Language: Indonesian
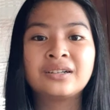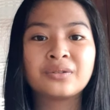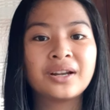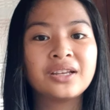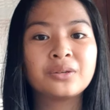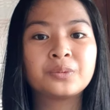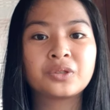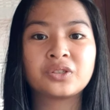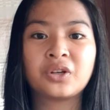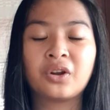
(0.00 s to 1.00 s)
Ruang lingkup
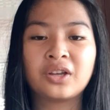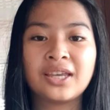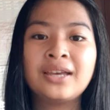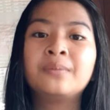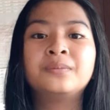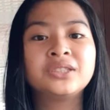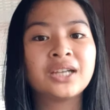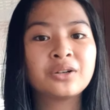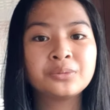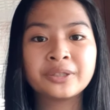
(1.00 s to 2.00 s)
sosiologi
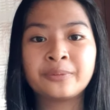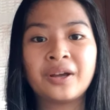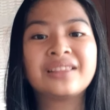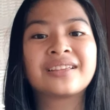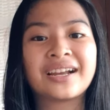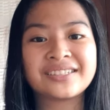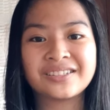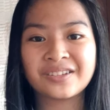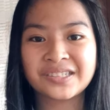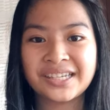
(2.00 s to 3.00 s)
mencakup semua
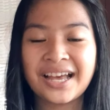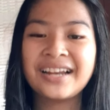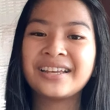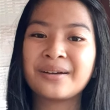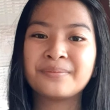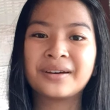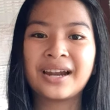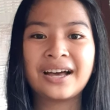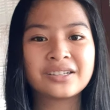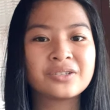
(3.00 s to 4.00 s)
interaksi sosial yang
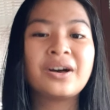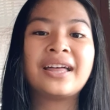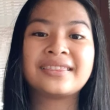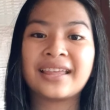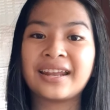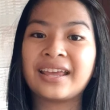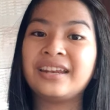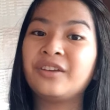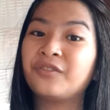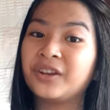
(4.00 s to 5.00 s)
berlangsung antara
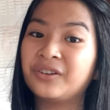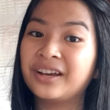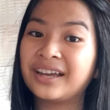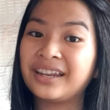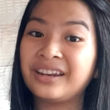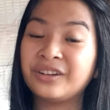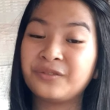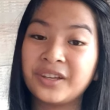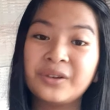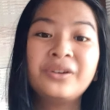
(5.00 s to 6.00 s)
individu dengan
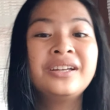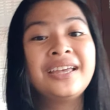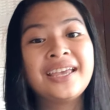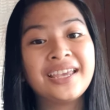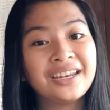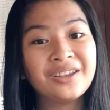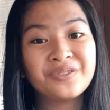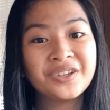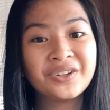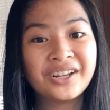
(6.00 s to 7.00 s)
individu,
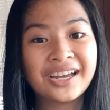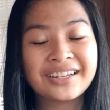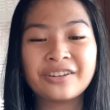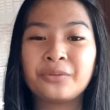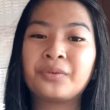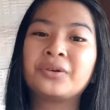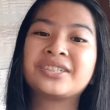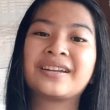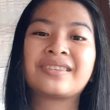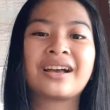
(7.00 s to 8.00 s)
individu dengan kelompok,
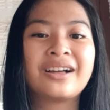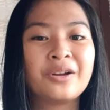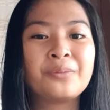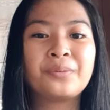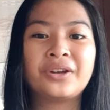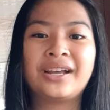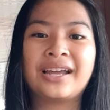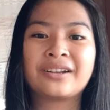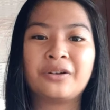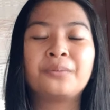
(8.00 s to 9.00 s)
serta kelompok
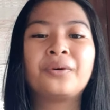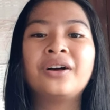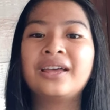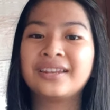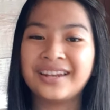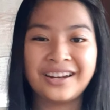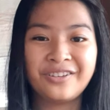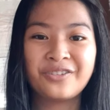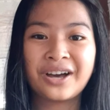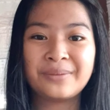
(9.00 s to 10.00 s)
dengan kelompok di
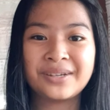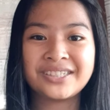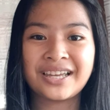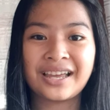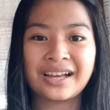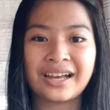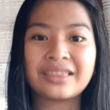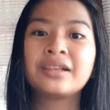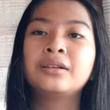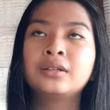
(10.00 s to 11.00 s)
lingkungan
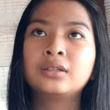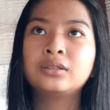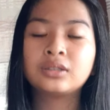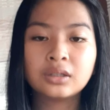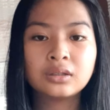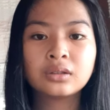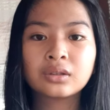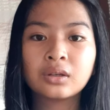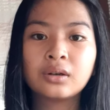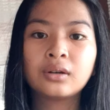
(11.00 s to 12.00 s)
masyarakat.
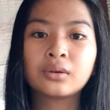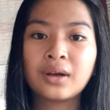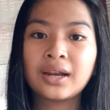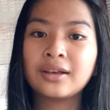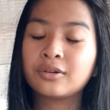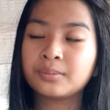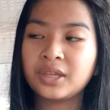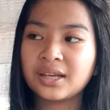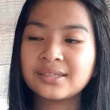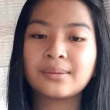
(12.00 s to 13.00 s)
Contoh ruang
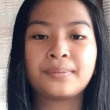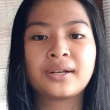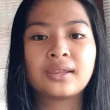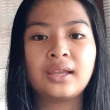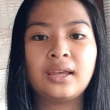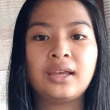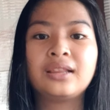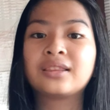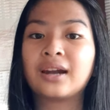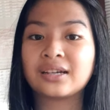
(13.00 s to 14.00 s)
lingkupnya seperti
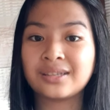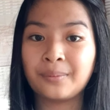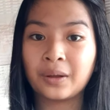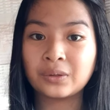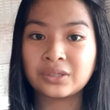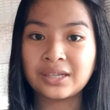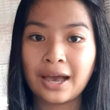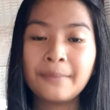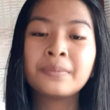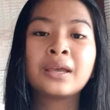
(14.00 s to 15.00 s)
interaksi
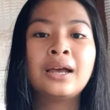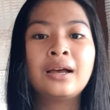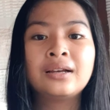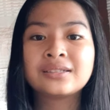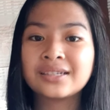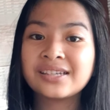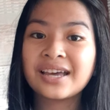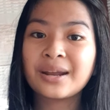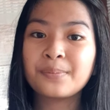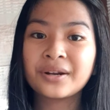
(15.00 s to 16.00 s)
manusia,
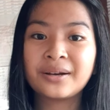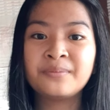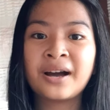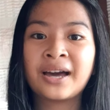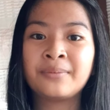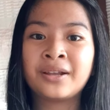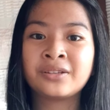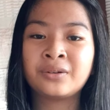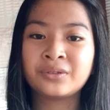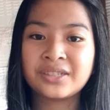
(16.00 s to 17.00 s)
sejarah perkembangan
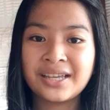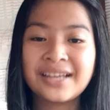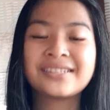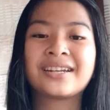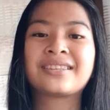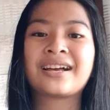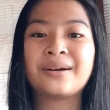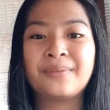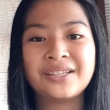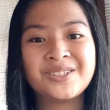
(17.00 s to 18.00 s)
manusia, serta
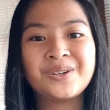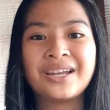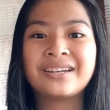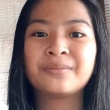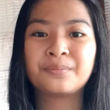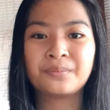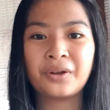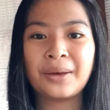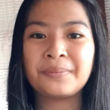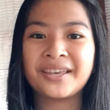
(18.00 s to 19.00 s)
kemajuan
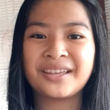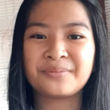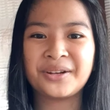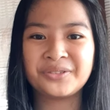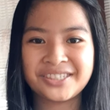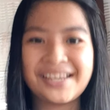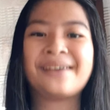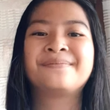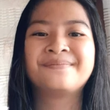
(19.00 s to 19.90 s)
pola pikir manusia.